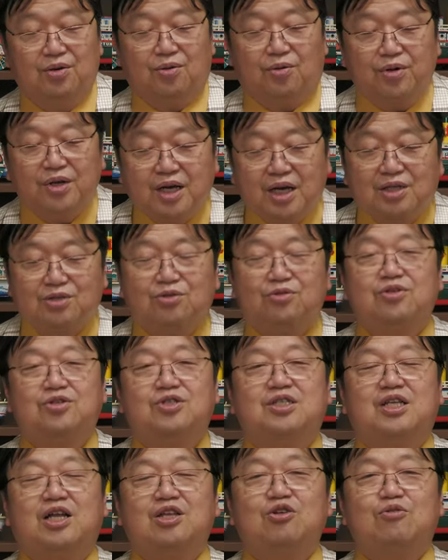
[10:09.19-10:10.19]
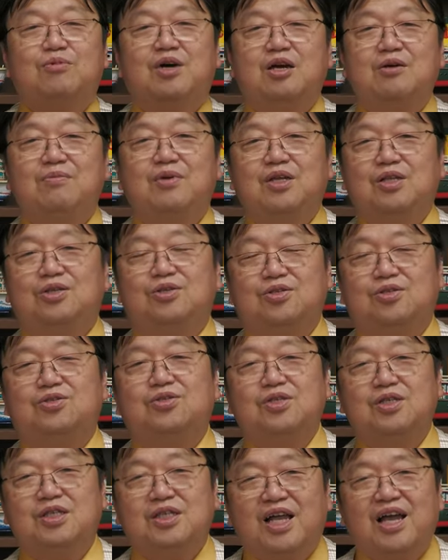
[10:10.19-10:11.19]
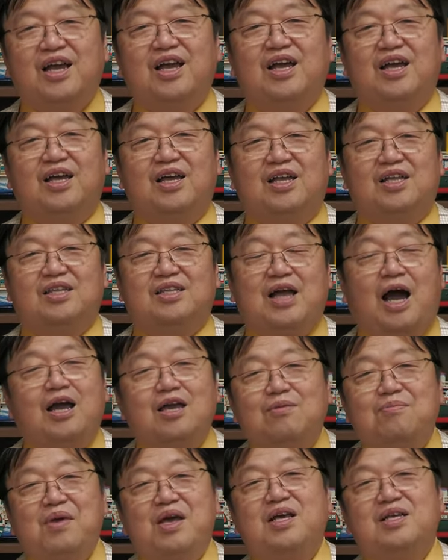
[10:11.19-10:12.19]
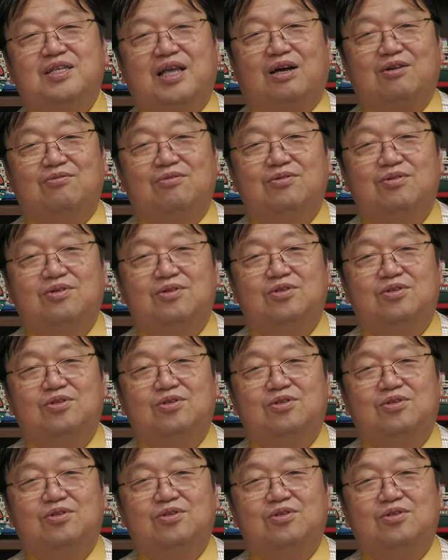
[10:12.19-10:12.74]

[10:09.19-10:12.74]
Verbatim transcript: 俺がその「スタンド・バイ・ミー」に続いて大名作、